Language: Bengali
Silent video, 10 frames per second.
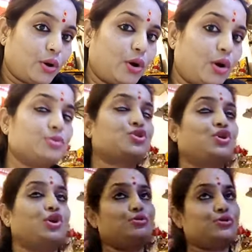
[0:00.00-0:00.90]
অবশ্যই
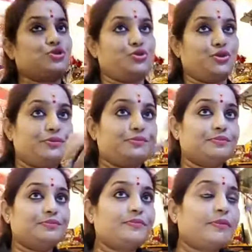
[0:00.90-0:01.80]
অবশ্যই
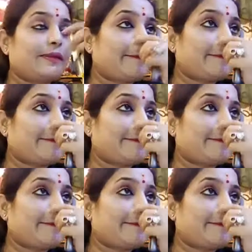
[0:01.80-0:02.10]
বিশাল পাওয়া